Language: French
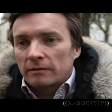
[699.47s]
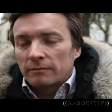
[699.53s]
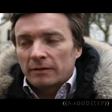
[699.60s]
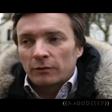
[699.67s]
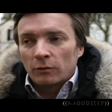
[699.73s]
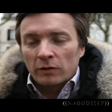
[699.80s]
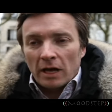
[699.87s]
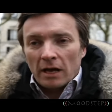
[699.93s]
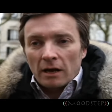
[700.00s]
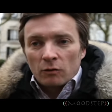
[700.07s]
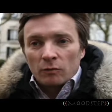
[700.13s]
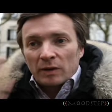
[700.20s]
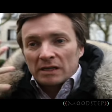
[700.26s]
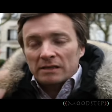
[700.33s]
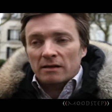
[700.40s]
Mais donc, elle a
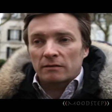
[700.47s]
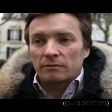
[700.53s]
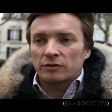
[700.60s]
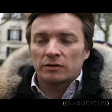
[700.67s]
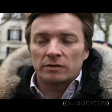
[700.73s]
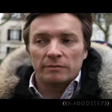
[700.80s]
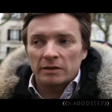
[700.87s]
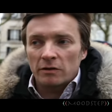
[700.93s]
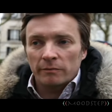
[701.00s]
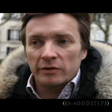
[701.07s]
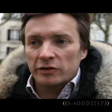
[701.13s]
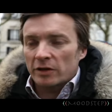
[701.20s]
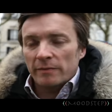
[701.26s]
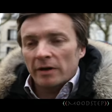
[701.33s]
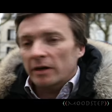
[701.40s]
compris ça. J'ai dit, mais non, mais
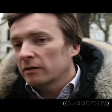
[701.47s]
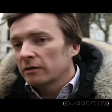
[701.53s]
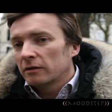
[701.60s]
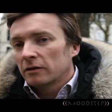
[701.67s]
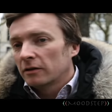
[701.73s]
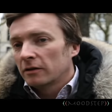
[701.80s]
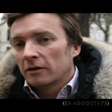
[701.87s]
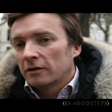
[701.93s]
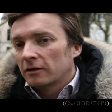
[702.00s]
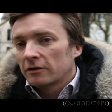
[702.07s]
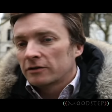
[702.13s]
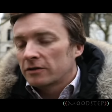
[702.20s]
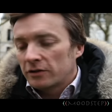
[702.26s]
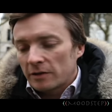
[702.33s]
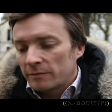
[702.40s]
jamais. Je
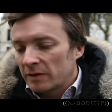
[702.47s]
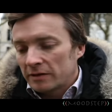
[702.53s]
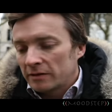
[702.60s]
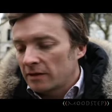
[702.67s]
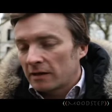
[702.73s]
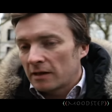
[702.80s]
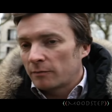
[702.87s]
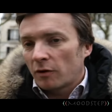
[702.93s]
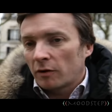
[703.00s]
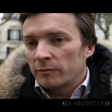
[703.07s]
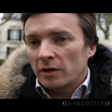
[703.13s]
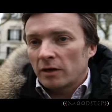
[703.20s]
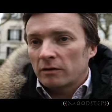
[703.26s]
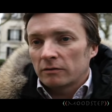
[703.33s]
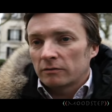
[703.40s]
t'ai jamais dit d'être la
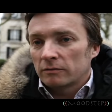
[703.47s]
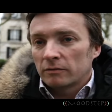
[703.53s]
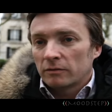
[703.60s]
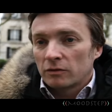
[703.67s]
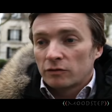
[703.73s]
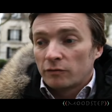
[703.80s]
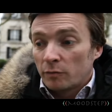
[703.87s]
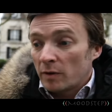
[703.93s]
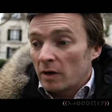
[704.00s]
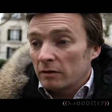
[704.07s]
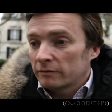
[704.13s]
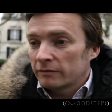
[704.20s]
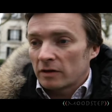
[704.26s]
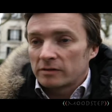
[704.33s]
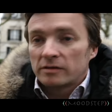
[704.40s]
première. Je veux pas.
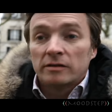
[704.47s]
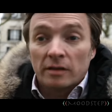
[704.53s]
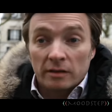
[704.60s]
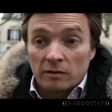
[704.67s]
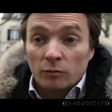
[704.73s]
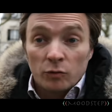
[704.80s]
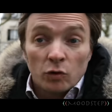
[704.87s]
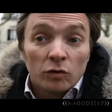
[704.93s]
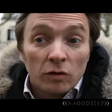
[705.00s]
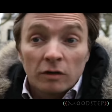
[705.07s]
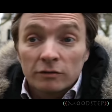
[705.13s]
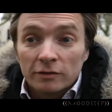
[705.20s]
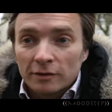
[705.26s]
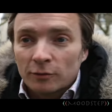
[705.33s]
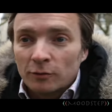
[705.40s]
Enfin, si t'es, tant mieux, hein,
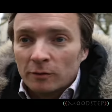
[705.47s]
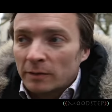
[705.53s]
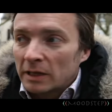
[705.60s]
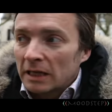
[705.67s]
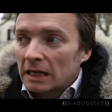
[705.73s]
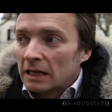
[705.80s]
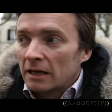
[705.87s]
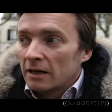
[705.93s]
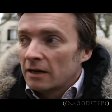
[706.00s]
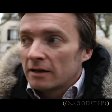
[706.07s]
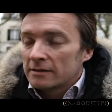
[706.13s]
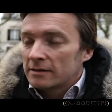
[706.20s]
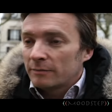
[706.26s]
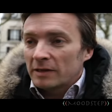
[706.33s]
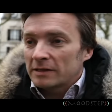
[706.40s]
c'est cool, mais
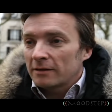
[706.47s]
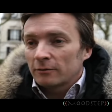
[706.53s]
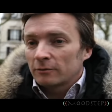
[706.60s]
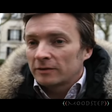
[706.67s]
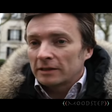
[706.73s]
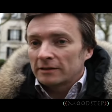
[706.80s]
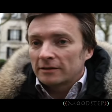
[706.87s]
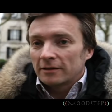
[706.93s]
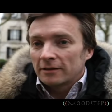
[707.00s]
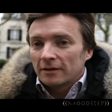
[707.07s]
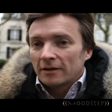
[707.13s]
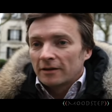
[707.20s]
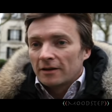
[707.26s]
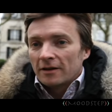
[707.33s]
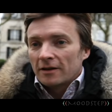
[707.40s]
c'est pas ça qu'on t'a dit.
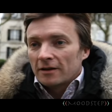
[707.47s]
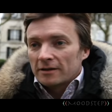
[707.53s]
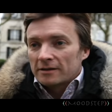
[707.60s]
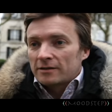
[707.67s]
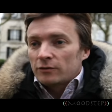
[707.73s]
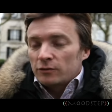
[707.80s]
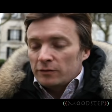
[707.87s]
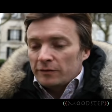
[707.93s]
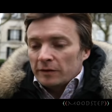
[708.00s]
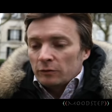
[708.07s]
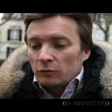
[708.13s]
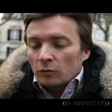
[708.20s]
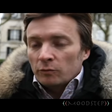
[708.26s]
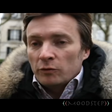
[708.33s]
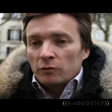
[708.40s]
C'est juste fait de
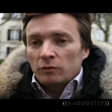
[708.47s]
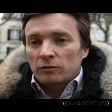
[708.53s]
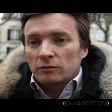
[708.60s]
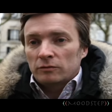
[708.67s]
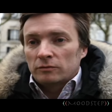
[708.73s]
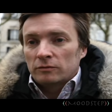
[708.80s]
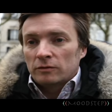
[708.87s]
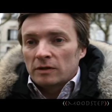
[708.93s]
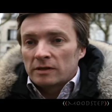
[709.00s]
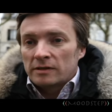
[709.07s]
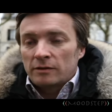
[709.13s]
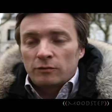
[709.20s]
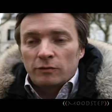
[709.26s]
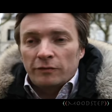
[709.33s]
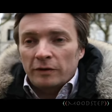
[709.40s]
ton mieux.
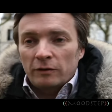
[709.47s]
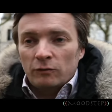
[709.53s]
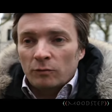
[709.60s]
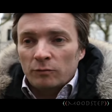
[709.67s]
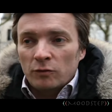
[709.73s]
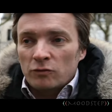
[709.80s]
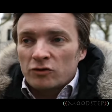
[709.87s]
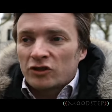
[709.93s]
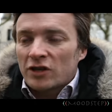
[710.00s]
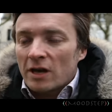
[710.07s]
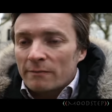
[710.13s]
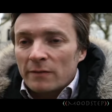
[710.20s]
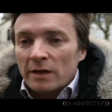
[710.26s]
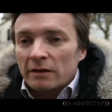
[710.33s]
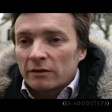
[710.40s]
Si tu fais de ton mieux,
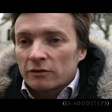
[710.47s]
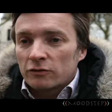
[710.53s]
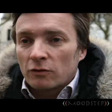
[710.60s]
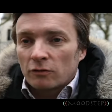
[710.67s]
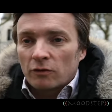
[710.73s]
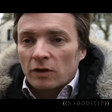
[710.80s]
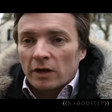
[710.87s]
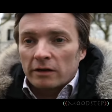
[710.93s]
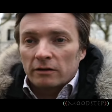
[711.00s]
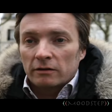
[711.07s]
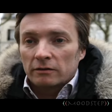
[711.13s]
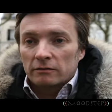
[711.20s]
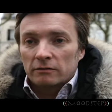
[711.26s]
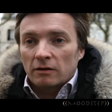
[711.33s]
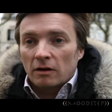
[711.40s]
jamais je t'engueulerai.
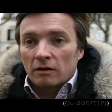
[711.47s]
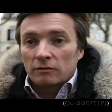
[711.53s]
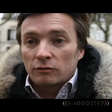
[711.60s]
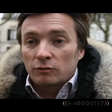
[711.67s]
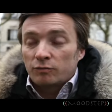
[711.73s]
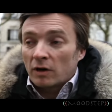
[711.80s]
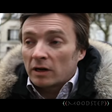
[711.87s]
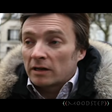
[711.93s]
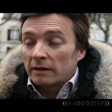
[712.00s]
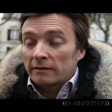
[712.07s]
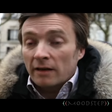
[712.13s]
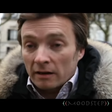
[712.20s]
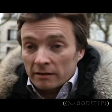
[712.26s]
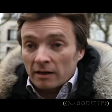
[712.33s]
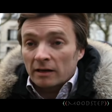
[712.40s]
Voilà, tu pourras être la
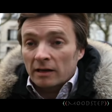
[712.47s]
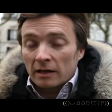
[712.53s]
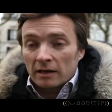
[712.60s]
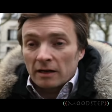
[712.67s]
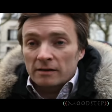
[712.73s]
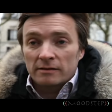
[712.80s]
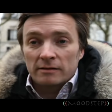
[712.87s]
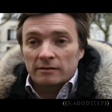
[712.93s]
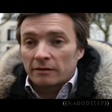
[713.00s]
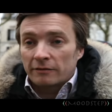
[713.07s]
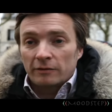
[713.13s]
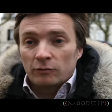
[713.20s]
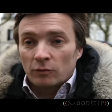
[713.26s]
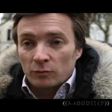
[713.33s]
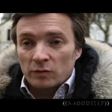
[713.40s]
dernière de la classe. Si t'as
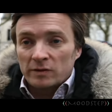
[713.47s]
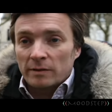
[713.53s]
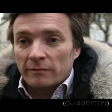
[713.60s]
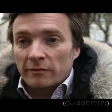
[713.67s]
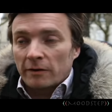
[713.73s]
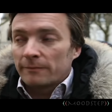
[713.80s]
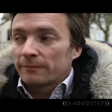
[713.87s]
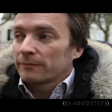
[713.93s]
fait ton mieux, ça me va.